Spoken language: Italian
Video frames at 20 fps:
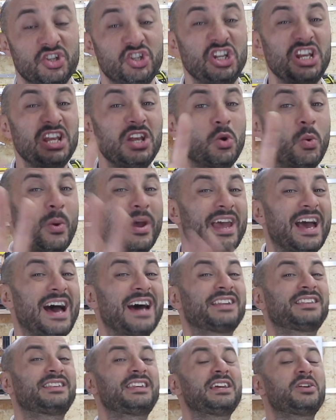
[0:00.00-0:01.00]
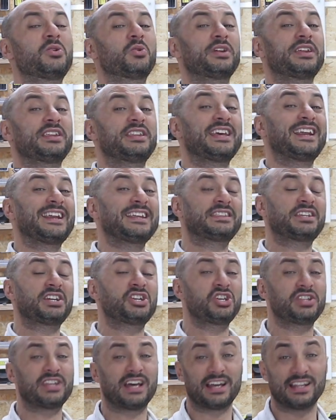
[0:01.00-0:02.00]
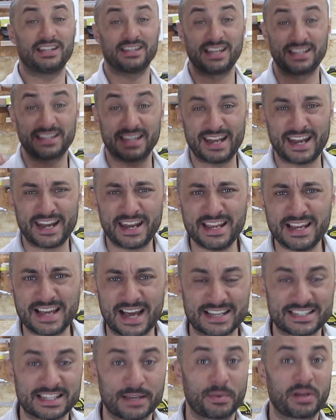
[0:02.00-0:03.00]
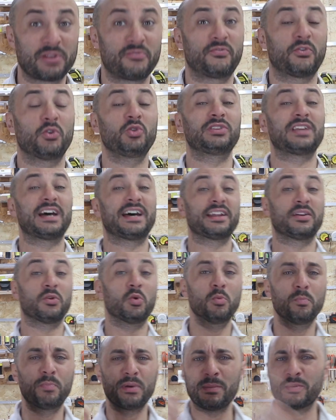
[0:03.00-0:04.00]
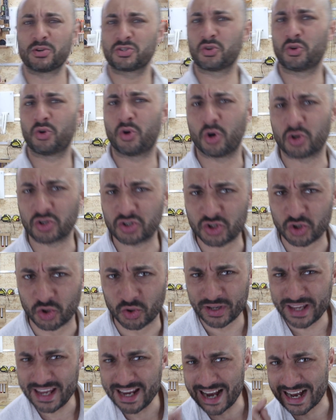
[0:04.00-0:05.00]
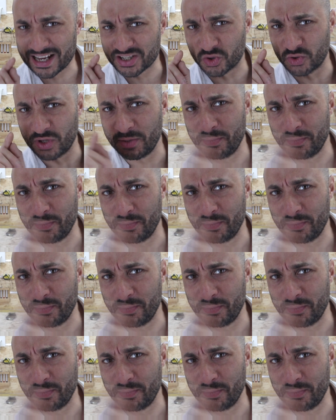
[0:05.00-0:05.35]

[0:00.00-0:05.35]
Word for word: 5 articoli di elettricità da tenere in casa per affrontare un primo soccorso in caso di